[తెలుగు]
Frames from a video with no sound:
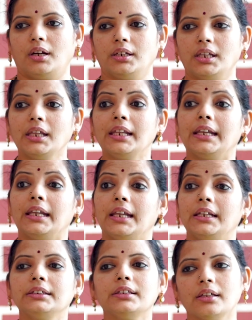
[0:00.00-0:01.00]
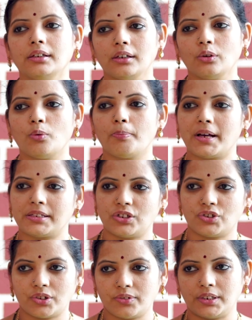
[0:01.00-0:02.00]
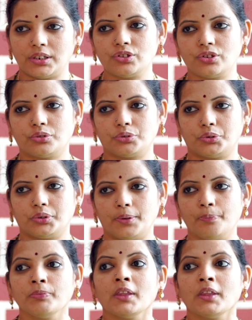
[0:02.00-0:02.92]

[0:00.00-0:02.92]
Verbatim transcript: అంటే లలితని ఉపాసించడం అనేది జరుగుతుంది